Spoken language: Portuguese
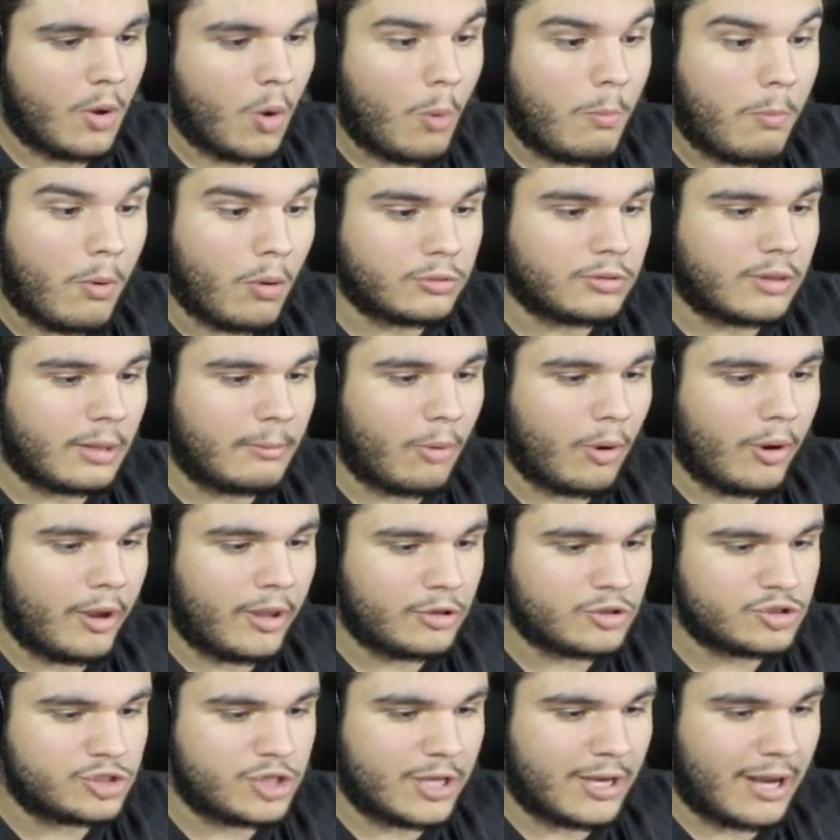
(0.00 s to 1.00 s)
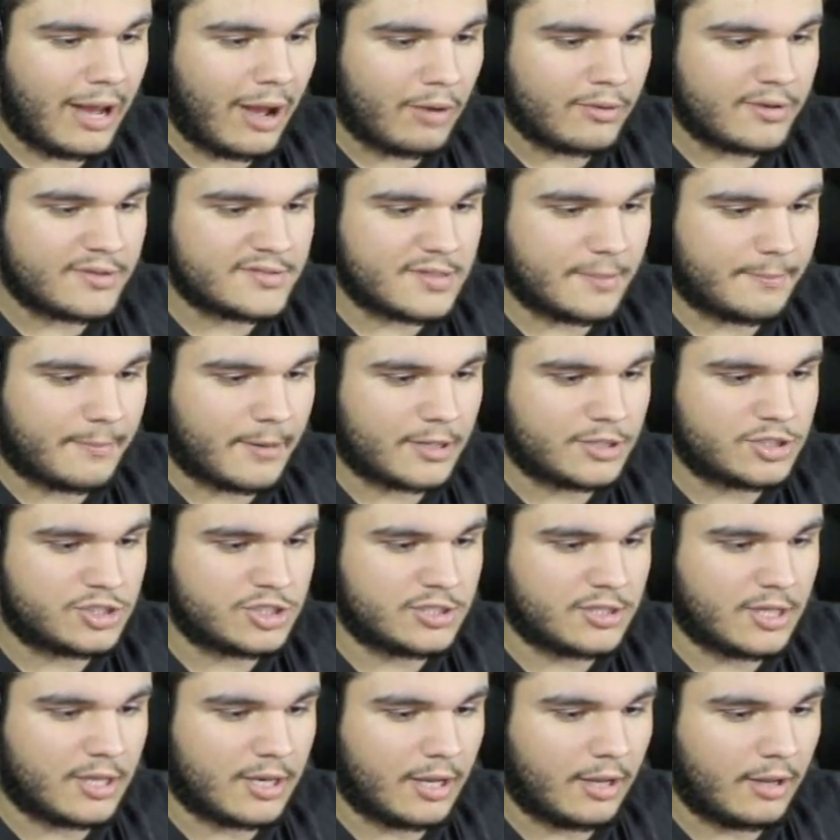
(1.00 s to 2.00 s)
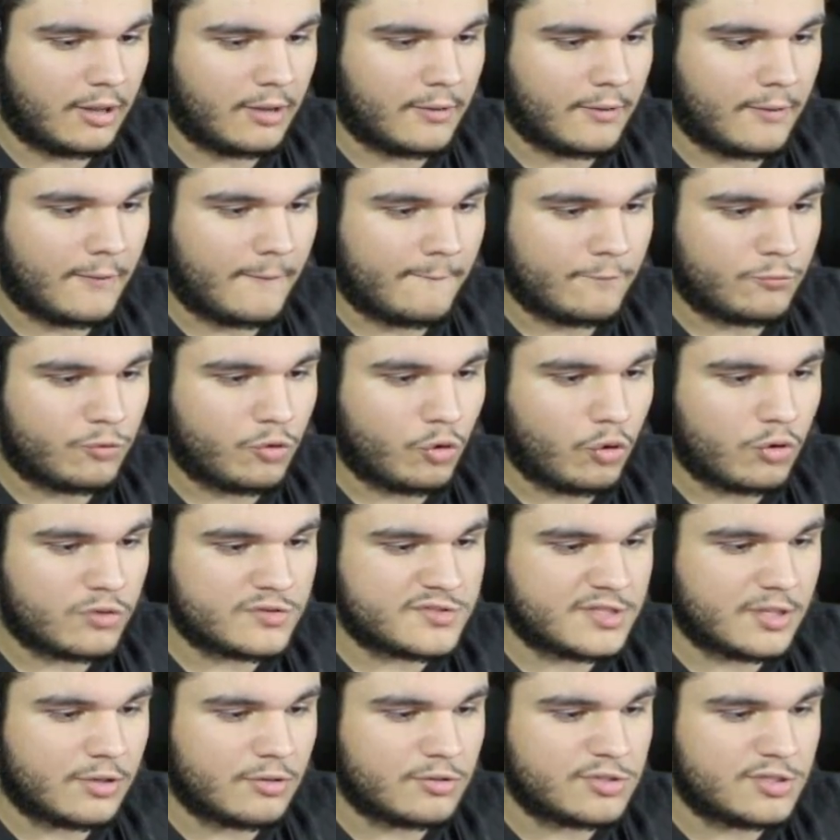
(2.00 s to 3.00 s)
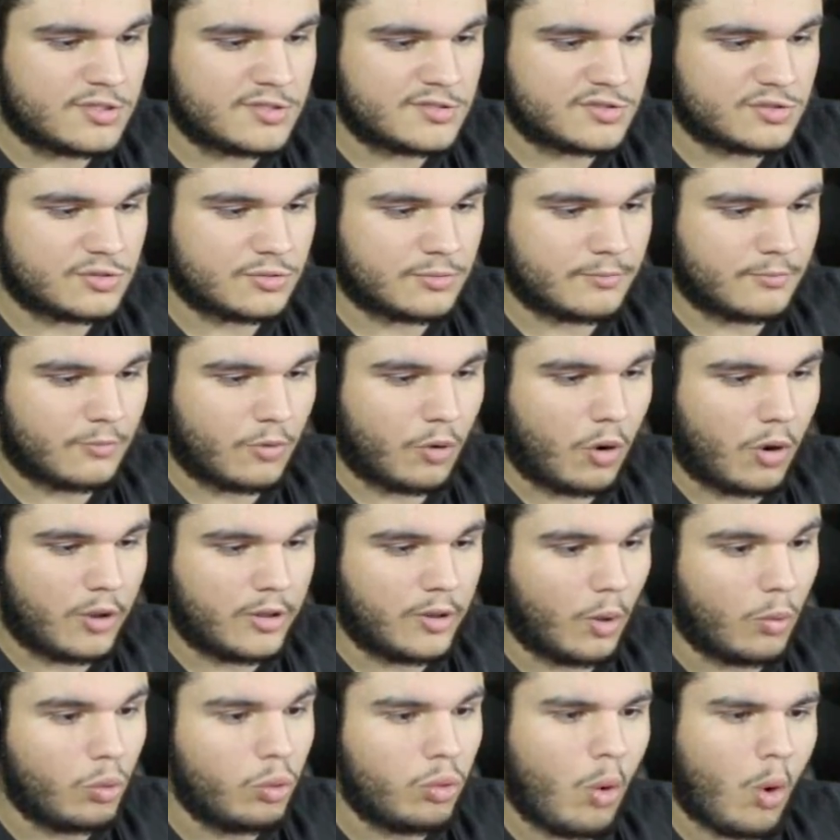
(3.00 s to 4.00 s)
O bom tá morrendo geral nessa partida, né? Tô gostando disso. Ó, eu...